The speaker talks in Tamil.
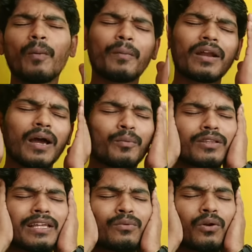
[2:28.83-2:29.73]
ஓப்பன் பண்ணால்
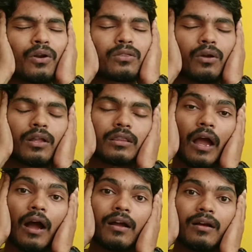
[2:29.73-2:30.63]
போது இவங்களோட தொல்லை
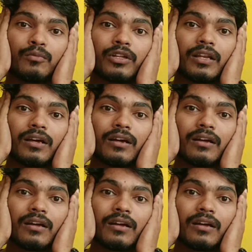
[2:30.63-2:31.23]
தாங்க முடியல